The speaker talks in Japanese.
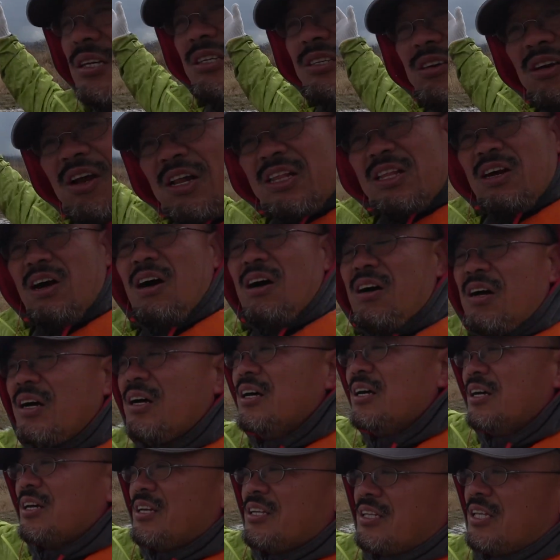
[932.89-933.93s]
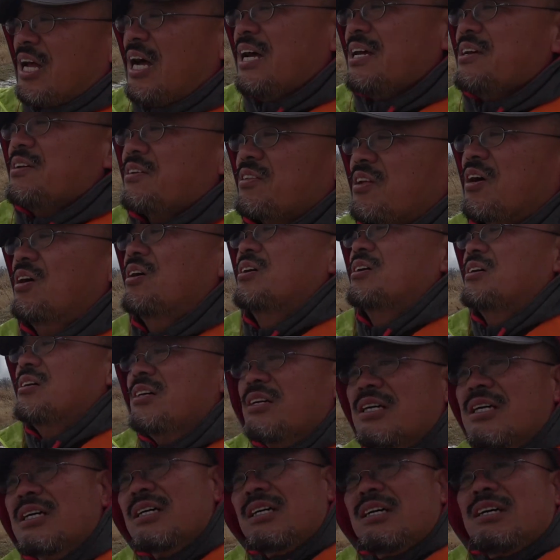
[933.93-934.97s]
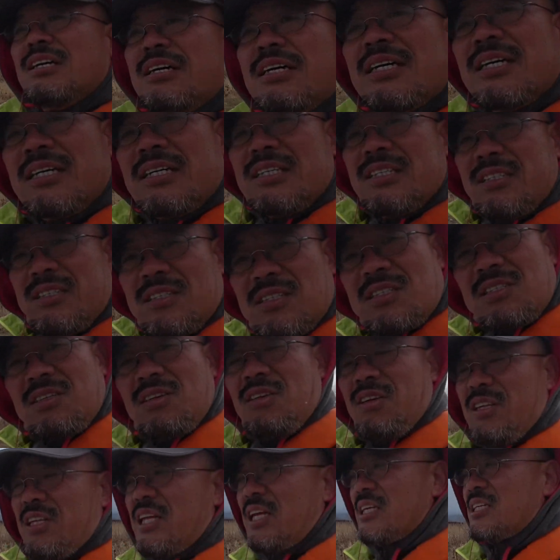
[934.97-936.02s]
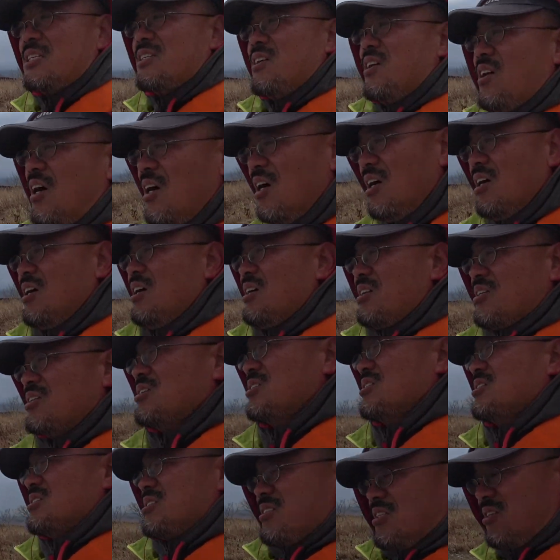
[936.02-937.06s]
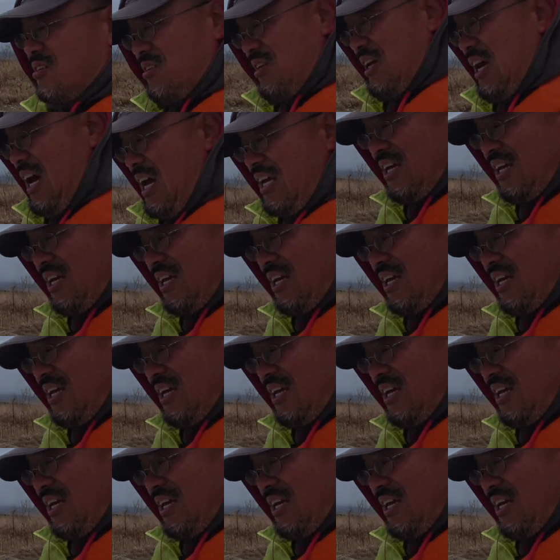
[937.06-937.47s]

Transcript: 空と太陽と鳥たちと鳥や